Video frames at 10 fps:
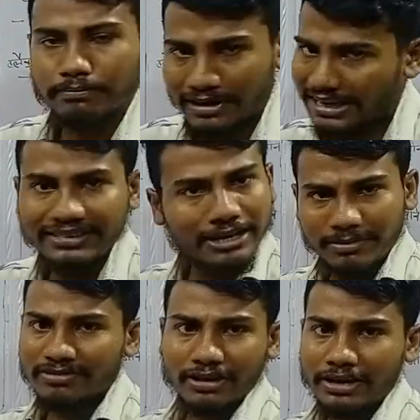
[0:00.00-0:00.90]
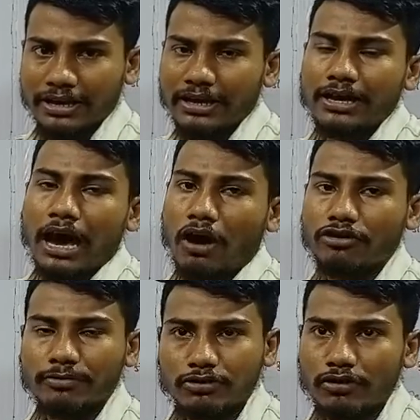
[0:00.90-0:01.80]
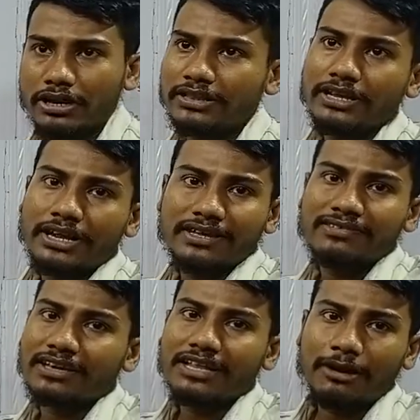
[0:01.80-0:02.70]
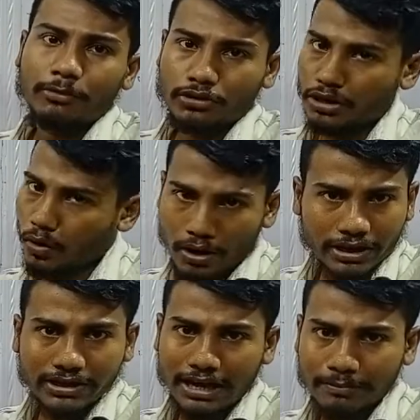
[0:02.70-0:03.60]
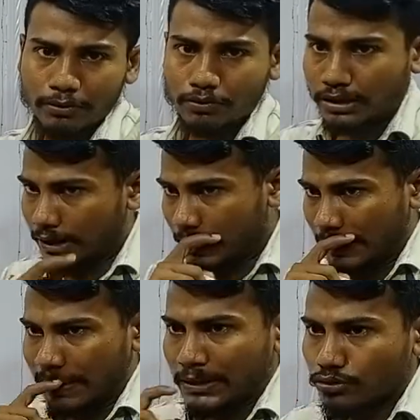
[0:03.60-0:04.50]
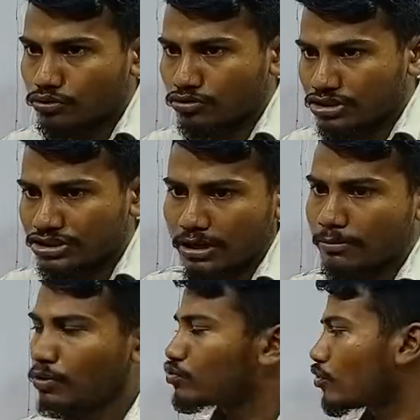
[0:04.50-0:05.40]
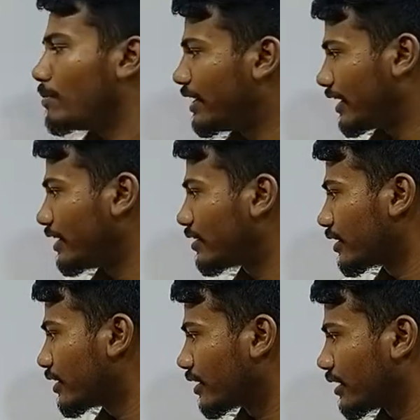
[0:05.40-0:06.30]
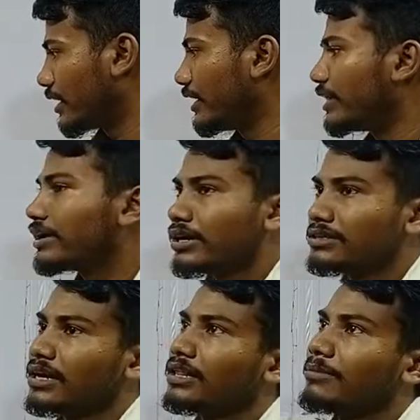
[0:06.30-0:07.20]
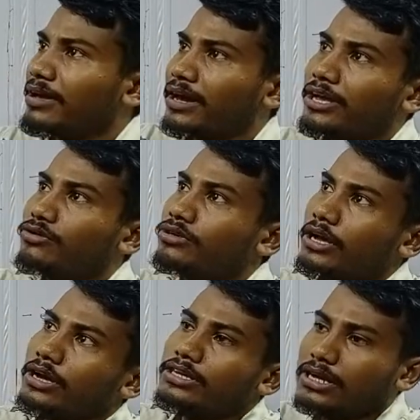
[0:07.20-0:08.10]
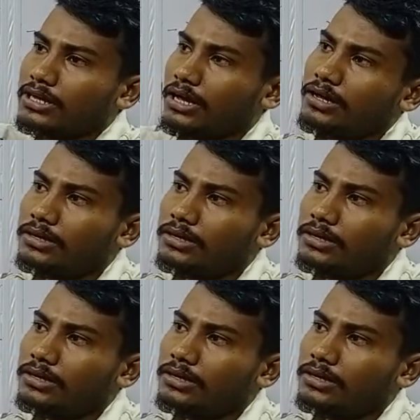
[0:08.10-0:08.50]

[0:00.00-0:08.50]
लेन देन पे चल रही है और इसमें जो लेन देन है किसके आधार पे होता है डॉलर के आधार पे होता है ना तो जो सिस्टम है उसको मेंटेन करके रखना ये नहीं कहीं ज़्यादा महंगाई हो जाए कहीं ज़्यादा